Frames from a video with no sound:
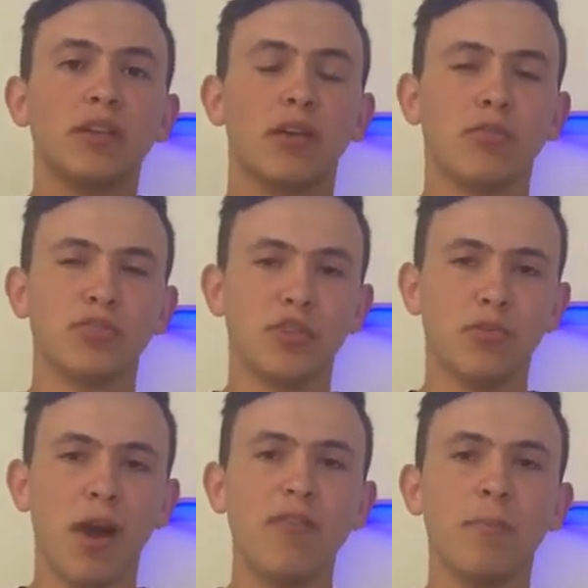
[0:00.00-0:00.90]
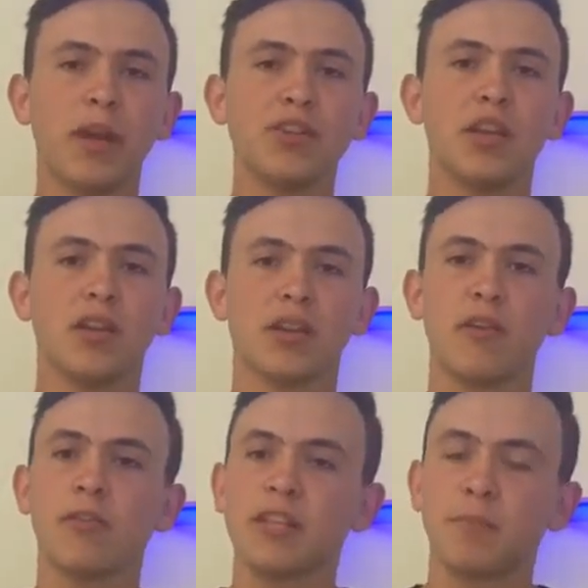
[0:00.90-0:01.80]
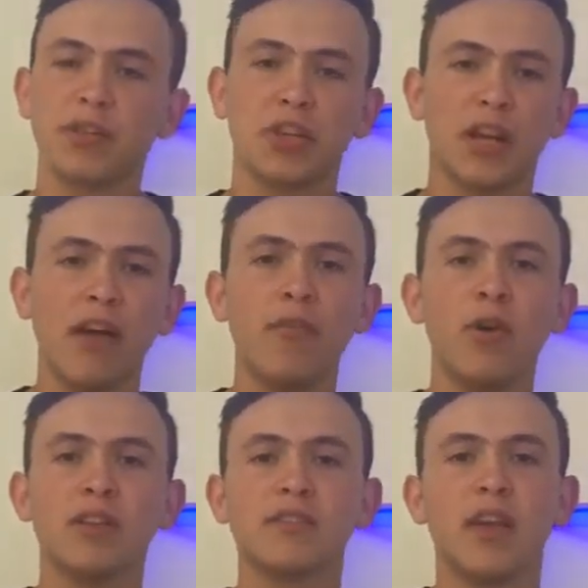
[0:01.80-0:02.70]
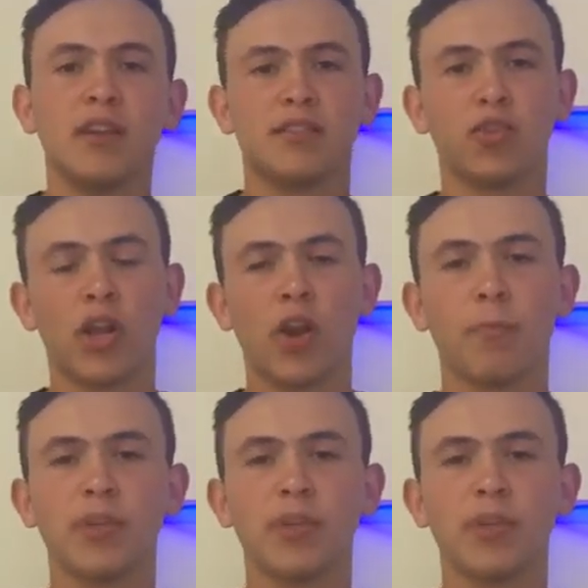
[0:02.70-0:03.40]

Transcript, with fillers: que continuavam praticando aquilo que eles praticavam antes, se tornaram